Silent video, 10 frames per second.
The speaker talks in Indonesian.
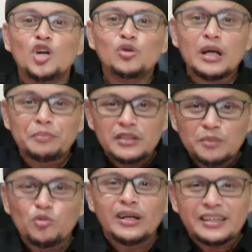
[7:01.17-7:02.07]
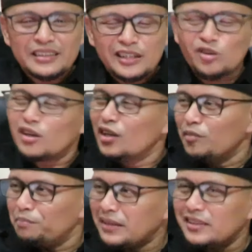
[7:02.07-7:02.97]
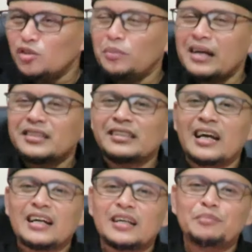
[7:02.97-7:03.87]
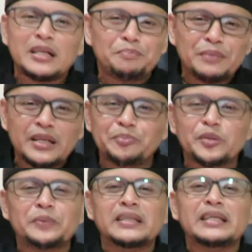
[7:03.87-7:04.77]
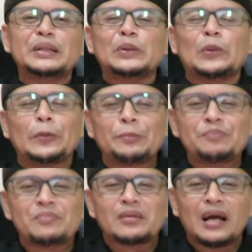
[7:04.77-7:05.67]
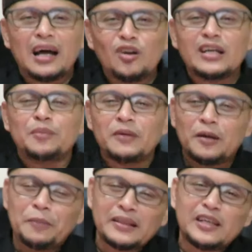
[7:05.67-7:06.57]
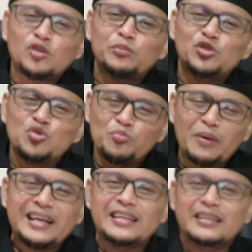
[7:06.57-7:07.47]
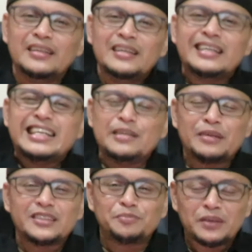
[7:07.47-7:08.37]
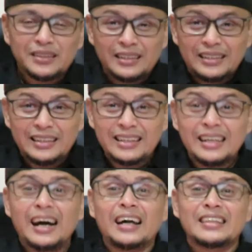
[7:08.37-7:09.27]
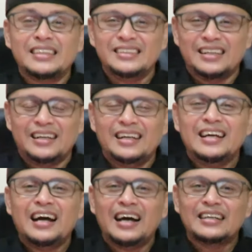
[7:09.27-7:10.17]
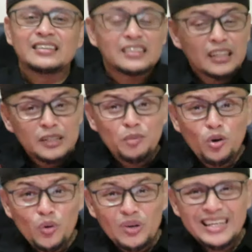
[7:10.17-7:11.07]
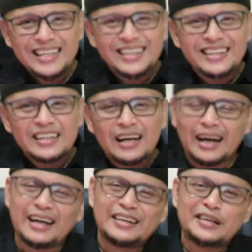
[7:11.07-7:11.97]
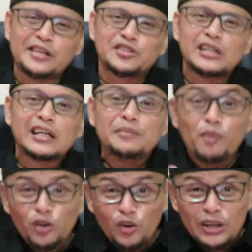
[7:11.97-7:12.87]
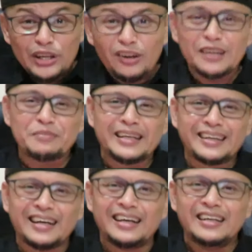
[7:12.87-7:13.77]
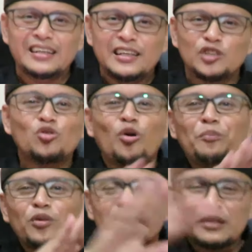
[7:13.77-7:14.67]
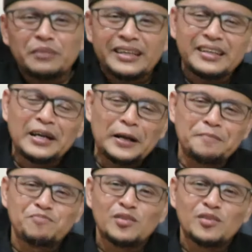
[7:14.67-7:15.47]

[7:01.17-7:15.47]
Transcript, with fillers: Lu yang minjem, gua yang diteror. Pasti itu bahasanya akan mirip-mirip seperti itu. Kalau Anda mendapati atau menjumpai kiriman seperti ini, artinya Anda sedang dibohongi. Anda sedang dibodohi oleh mereka. Itu komplotan mereka.